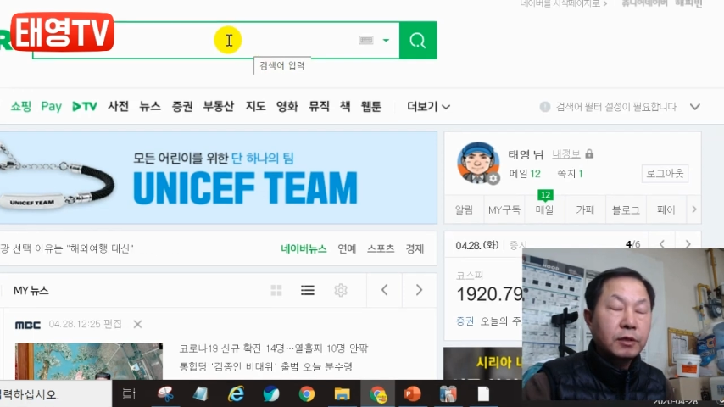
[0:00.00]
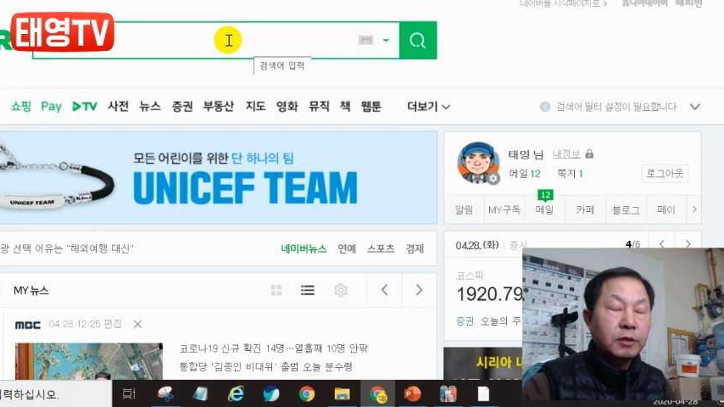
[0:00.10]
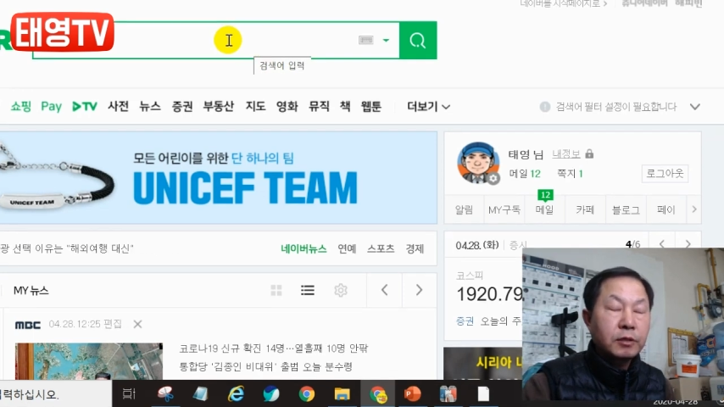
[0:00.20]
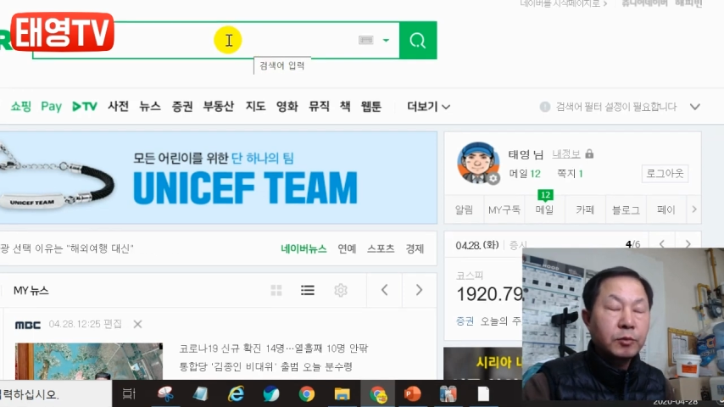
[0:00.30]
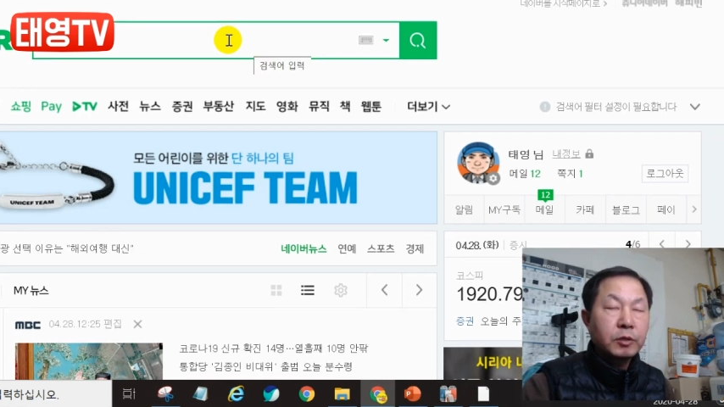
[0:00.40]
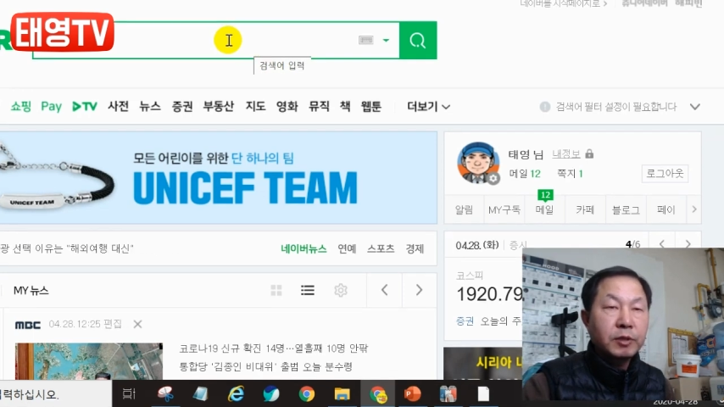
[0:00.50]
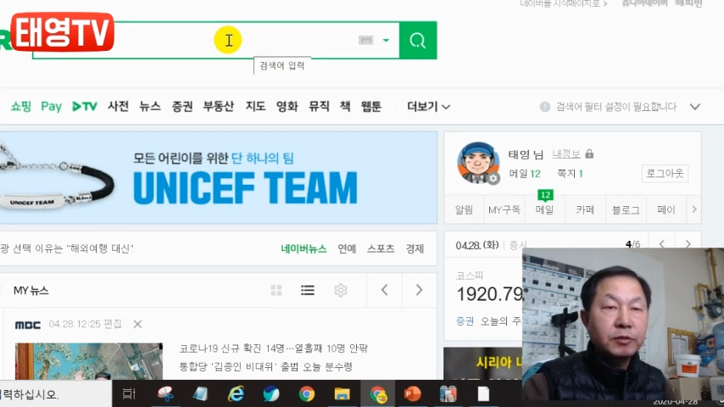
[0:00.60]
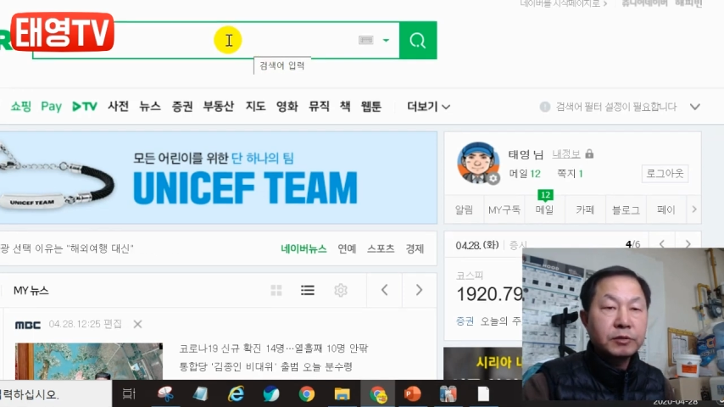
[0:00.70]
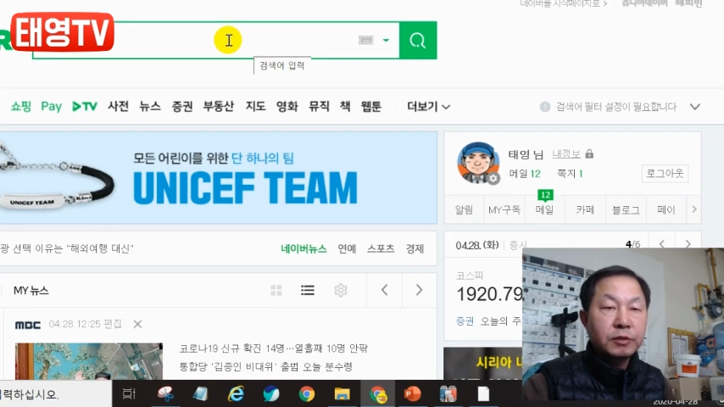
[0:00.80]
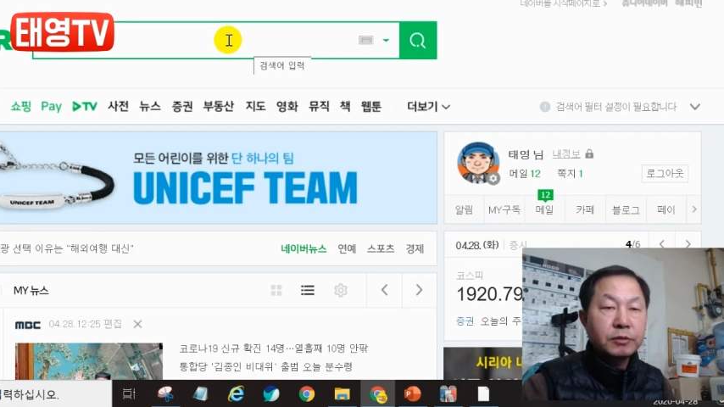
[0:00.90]
아, 이번에
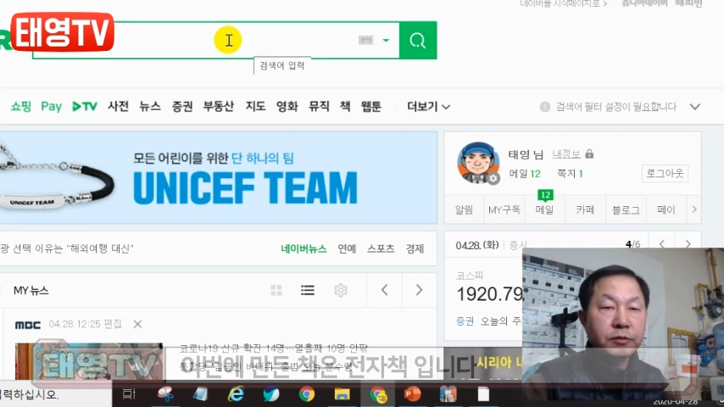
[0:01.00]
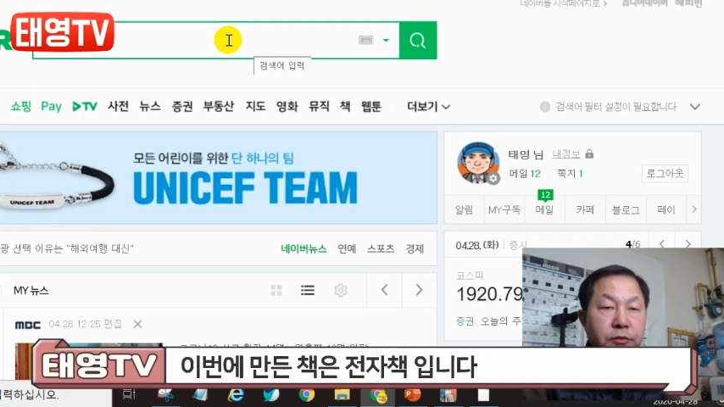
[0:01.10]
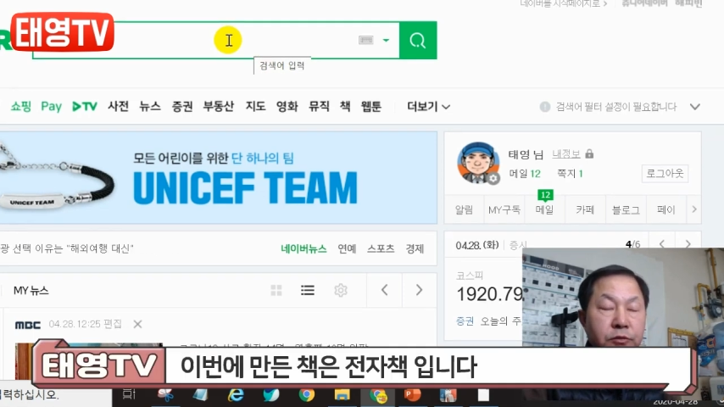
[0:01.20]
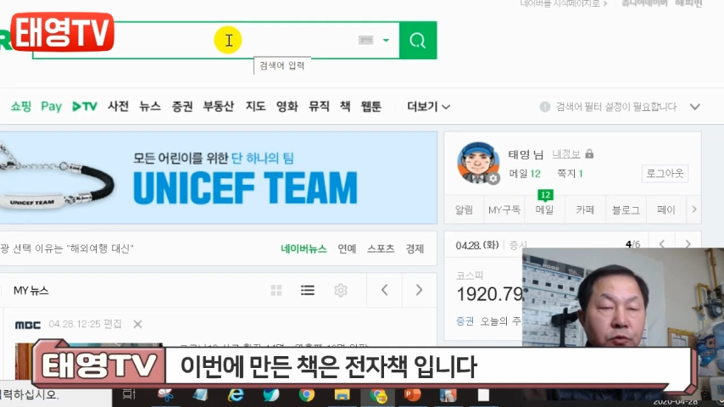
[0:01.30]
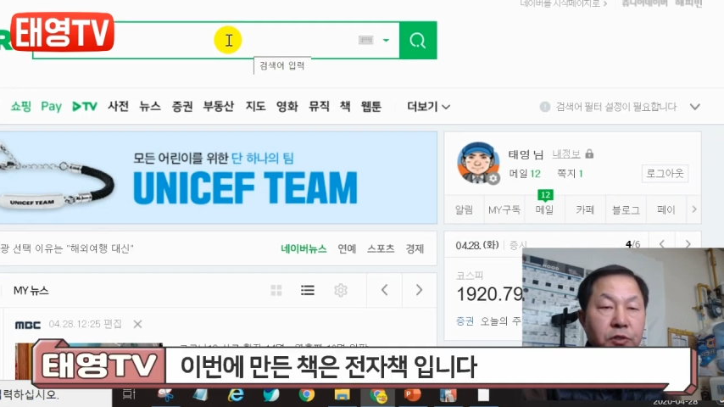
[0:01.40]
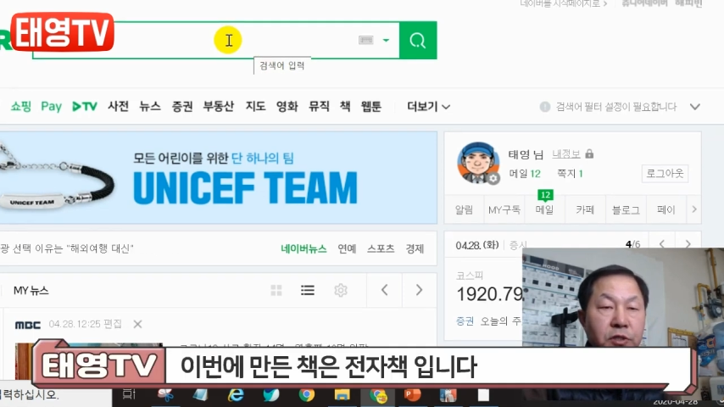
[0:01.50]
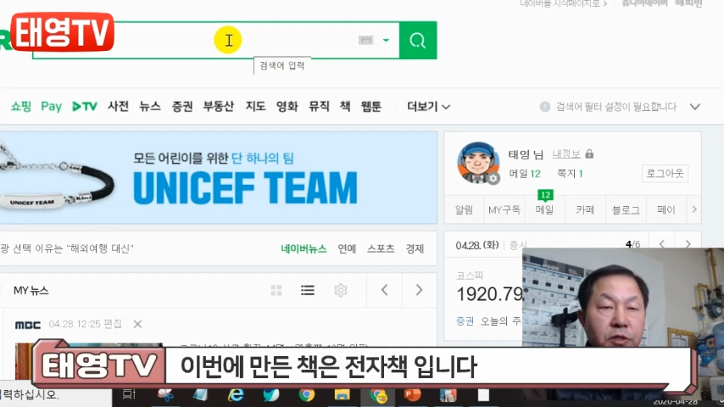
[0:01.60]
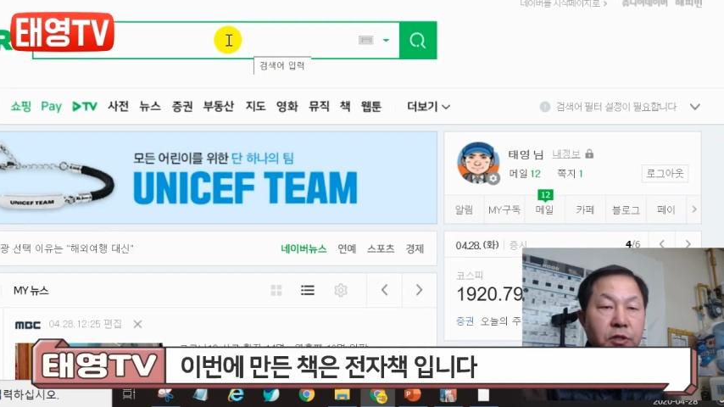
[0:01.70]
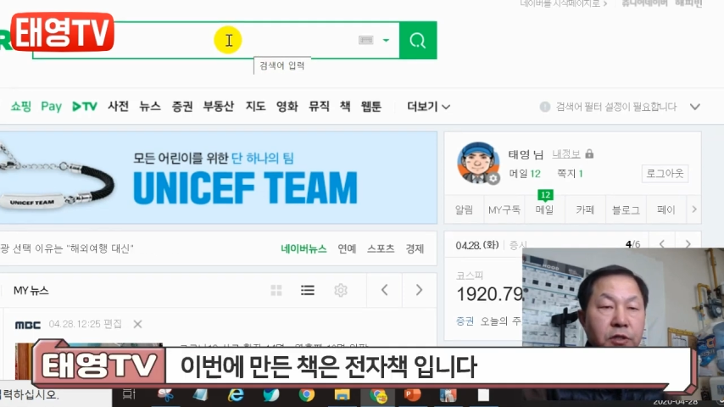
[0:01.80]
만든 책은 종이책이